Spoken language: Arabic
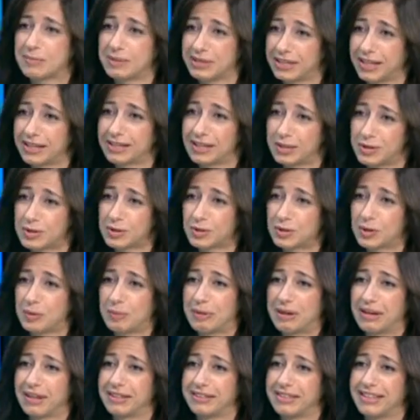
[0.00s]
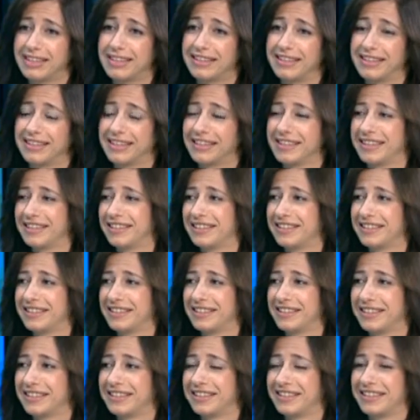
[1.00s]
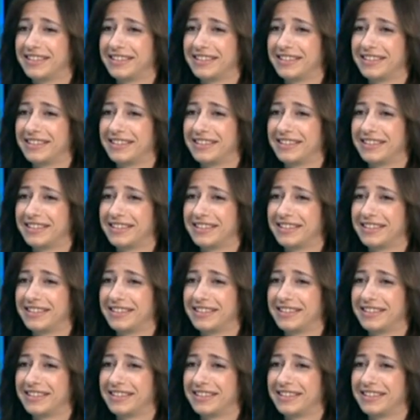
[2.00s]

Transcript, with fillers: تحت نشكره مره ثانيه رح